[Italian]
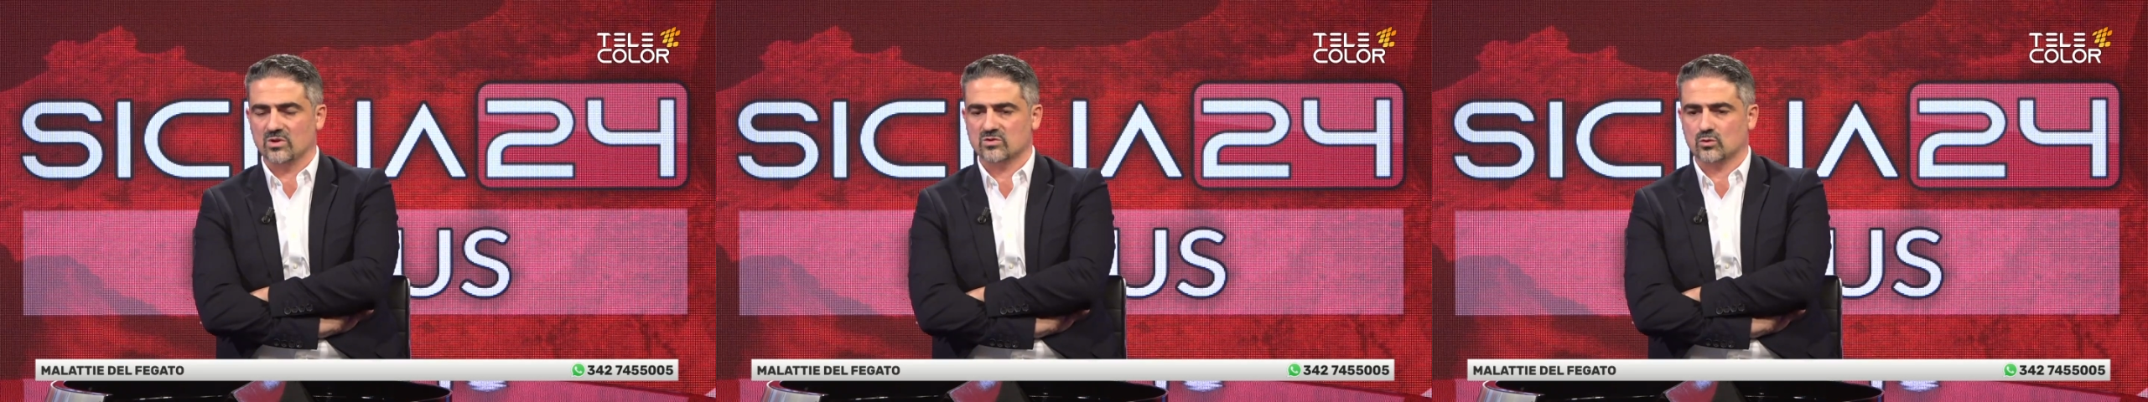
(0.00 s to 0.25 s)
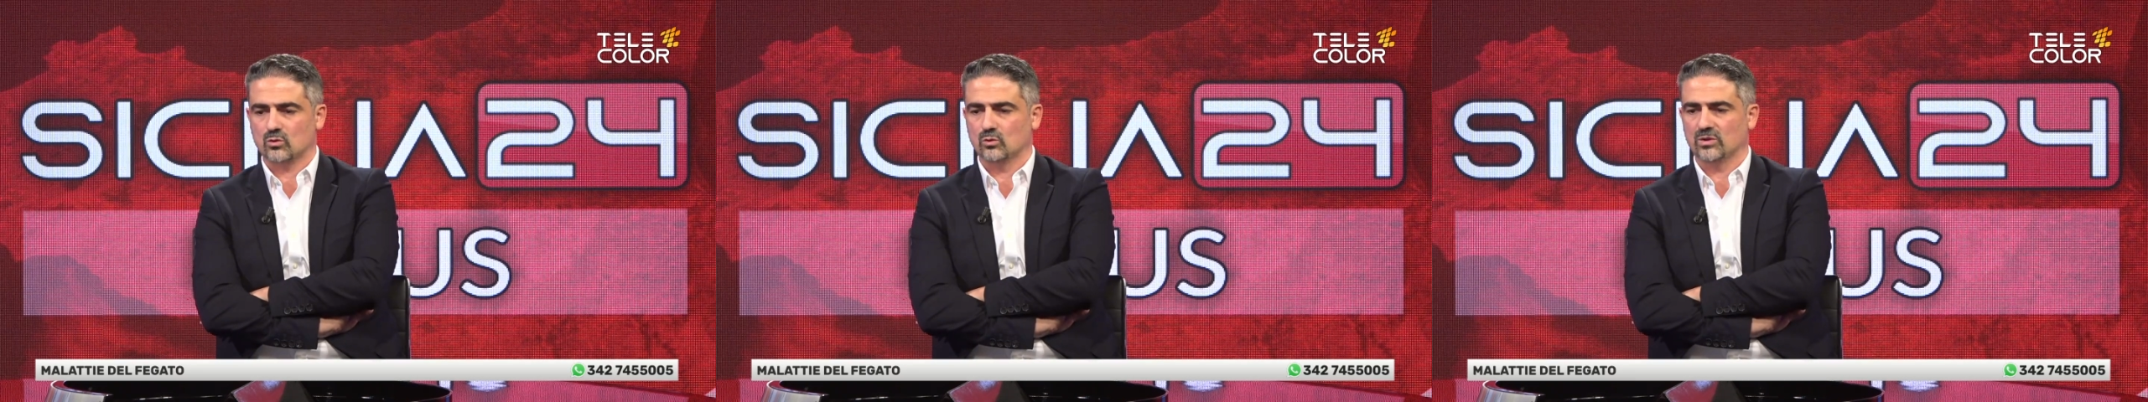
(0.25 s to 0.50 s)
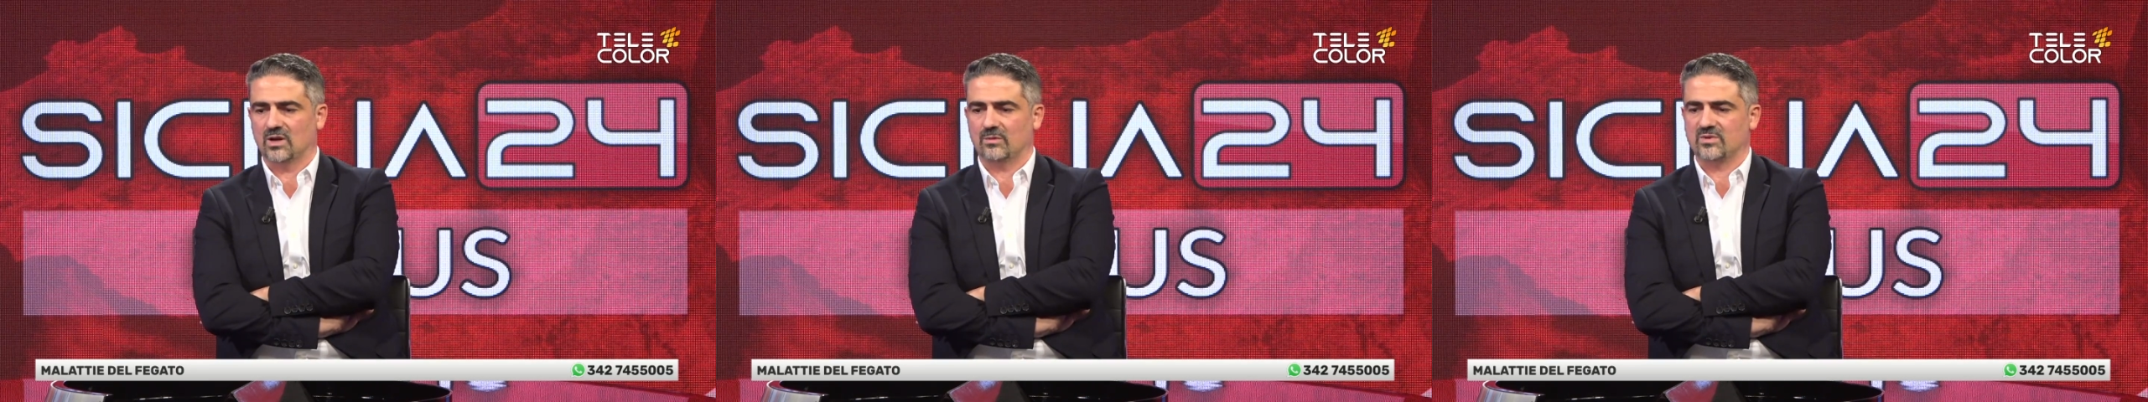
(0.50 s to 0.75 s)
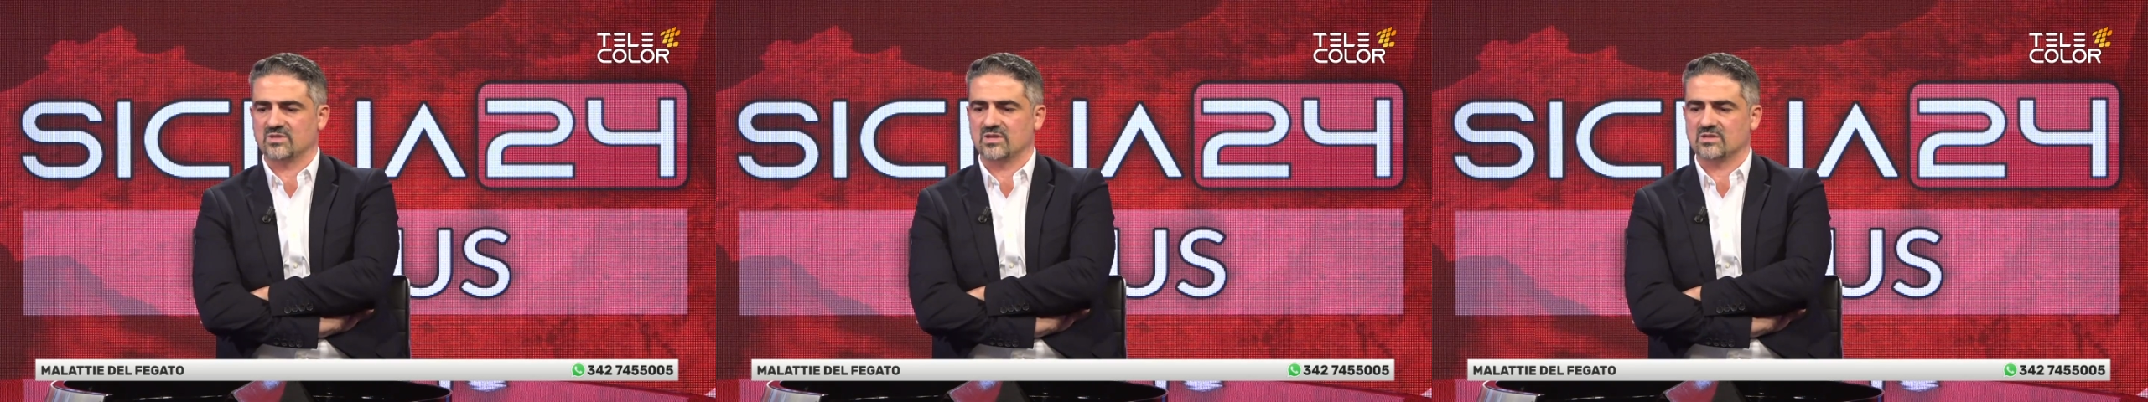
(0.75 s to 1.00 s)
esclude la
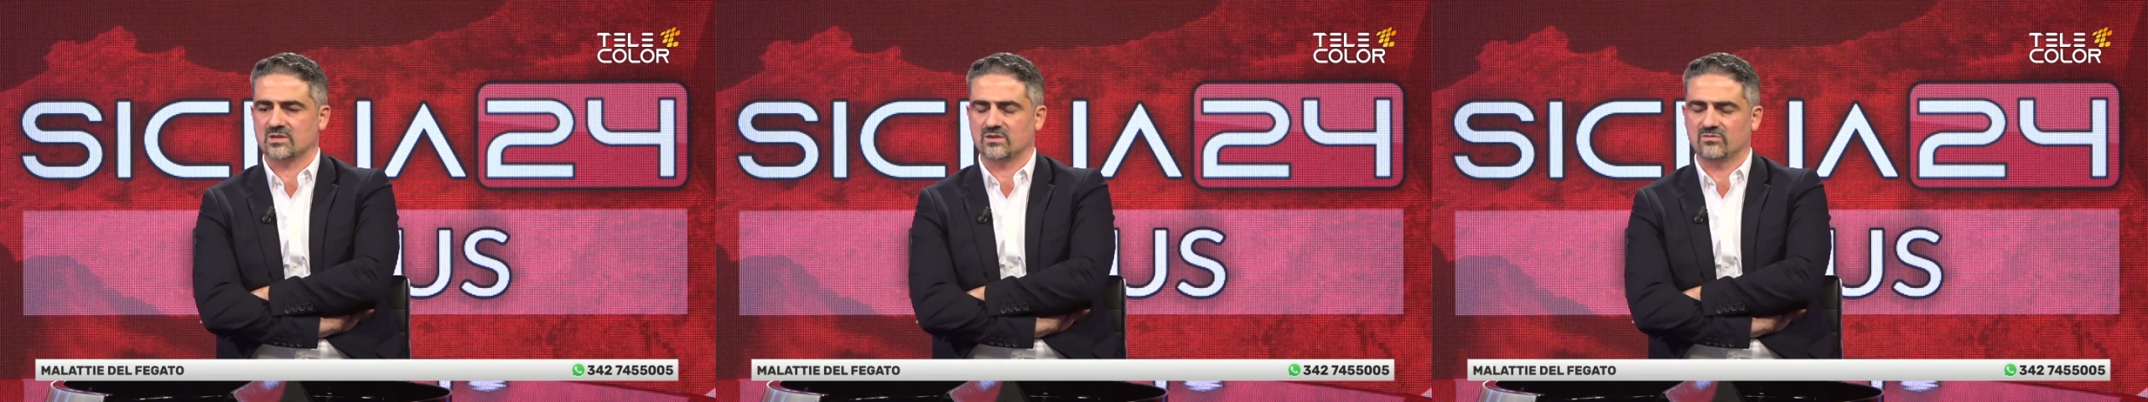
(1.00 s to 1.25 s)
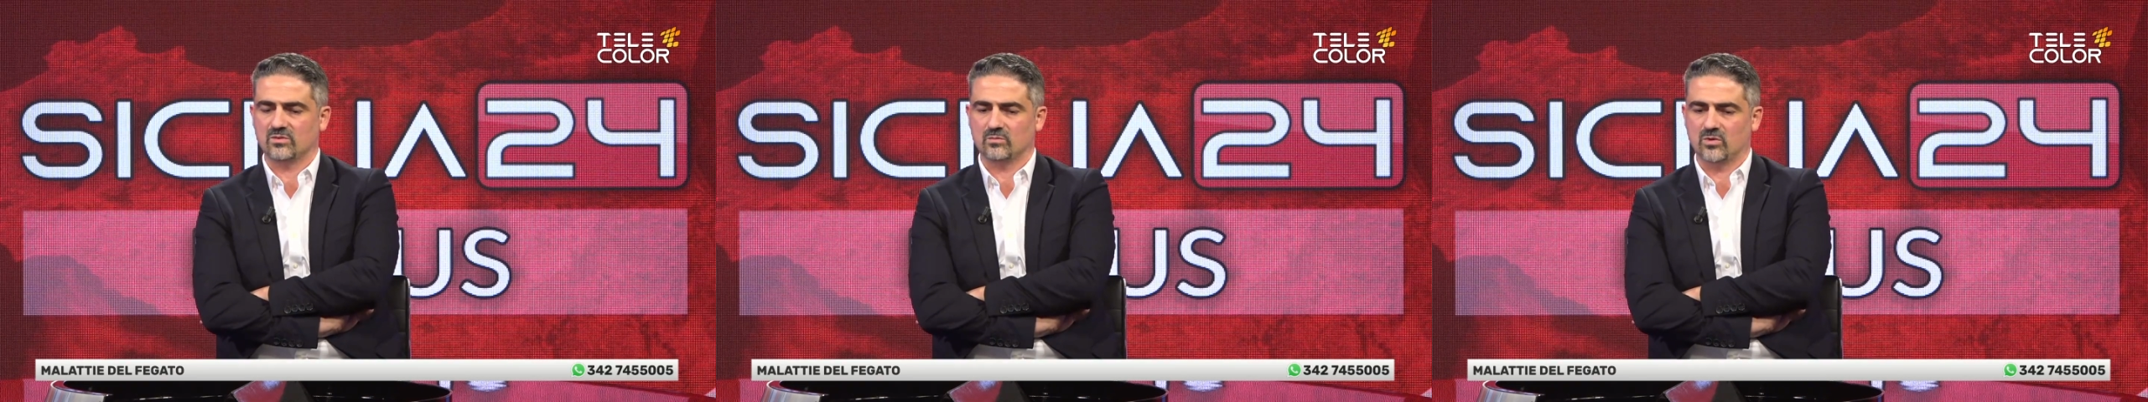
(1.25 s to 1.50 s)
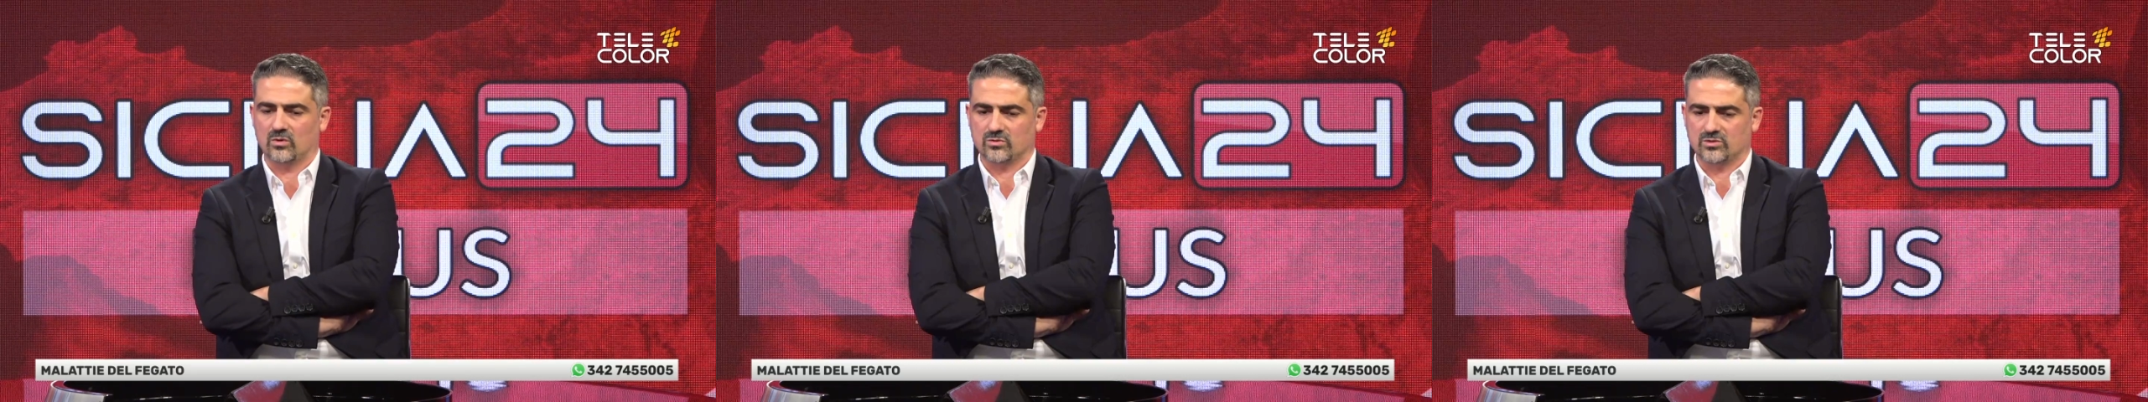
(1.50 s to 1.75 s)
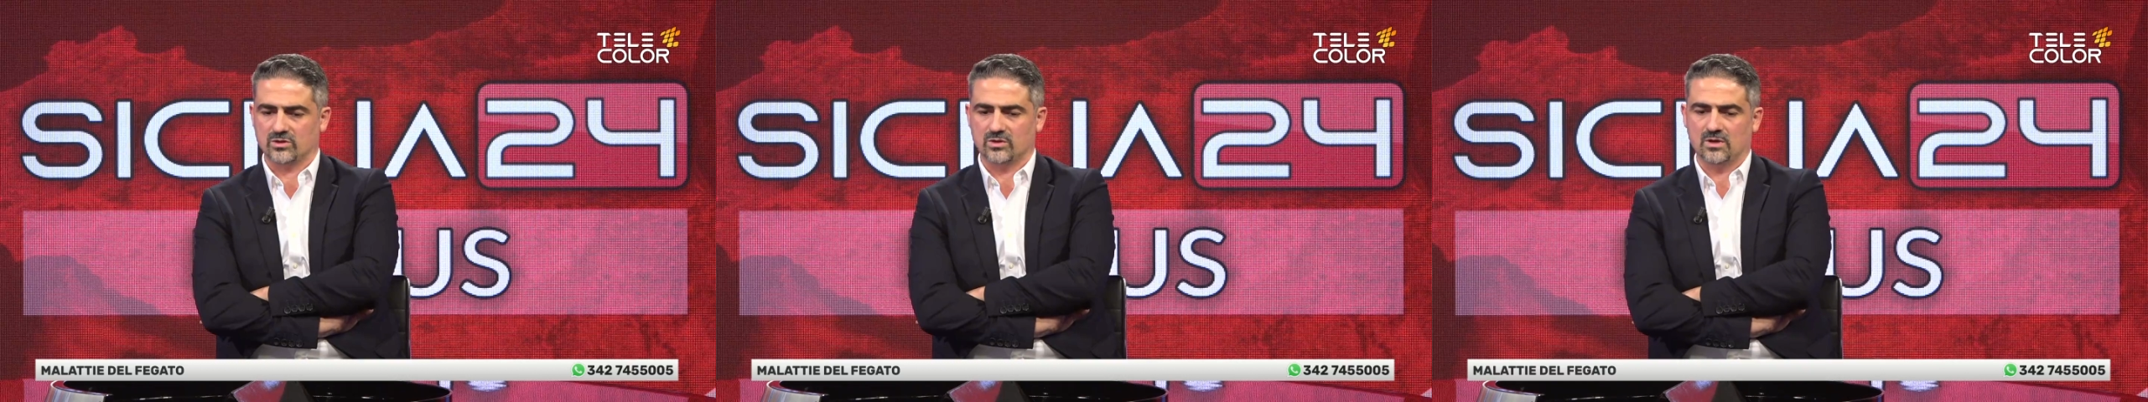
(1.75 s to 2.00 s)
presenza di
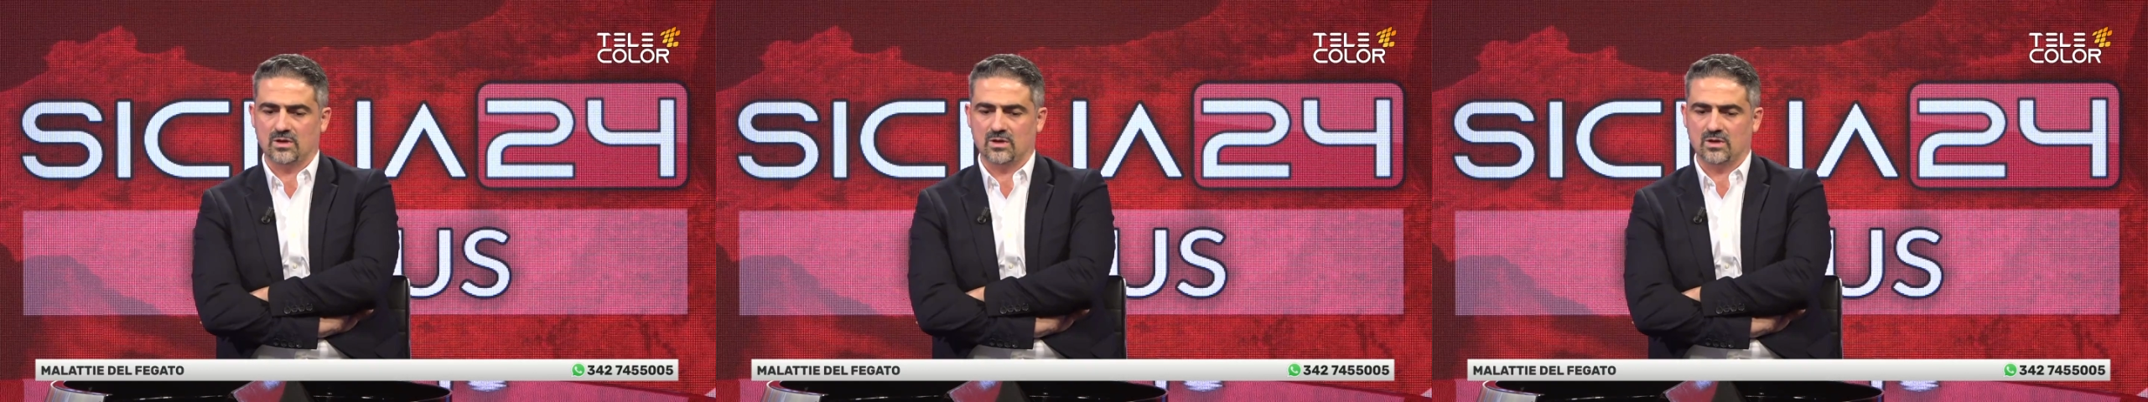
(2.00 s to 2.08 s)
fibrosi